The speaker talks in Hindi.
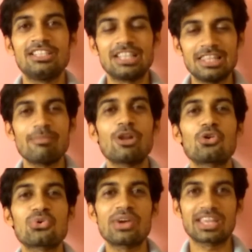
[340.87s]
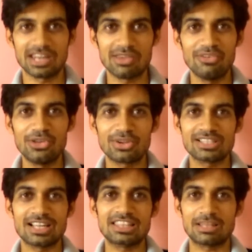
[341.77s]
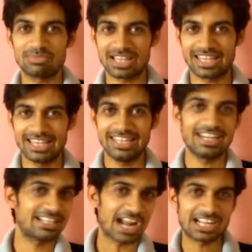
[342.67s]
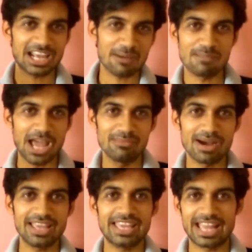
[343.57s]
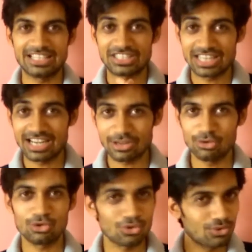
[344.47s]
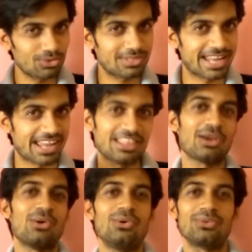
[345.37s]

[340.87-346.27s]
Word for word: जल्दी मैं लौटूंगा एक नई वीडियो के साथ तब तक के लिए टाटा बाय बाय एंड स्टेट यून टू टेक देखो